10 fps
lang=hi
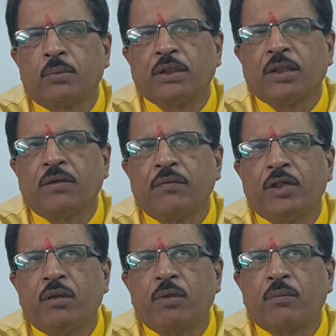पिछले
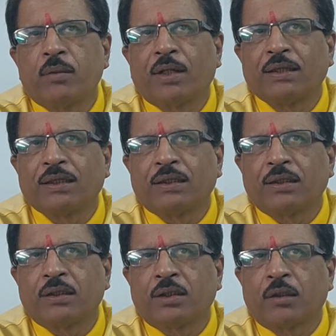वीडियो में हमने बात की
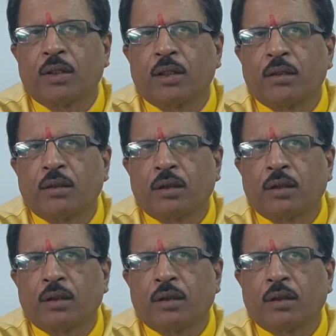थी षडबल